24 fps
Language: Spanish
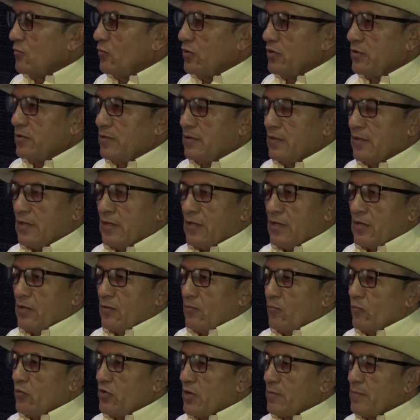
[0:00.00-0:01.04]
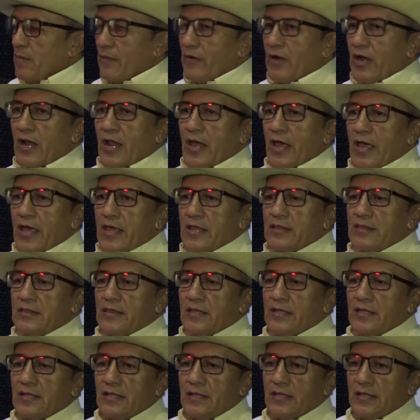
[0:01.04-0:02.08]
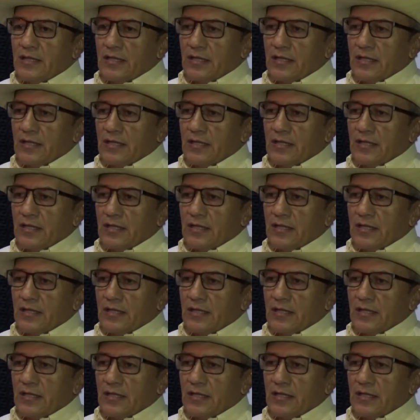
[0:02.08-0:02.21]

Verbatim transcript: muy, muy amable la gente,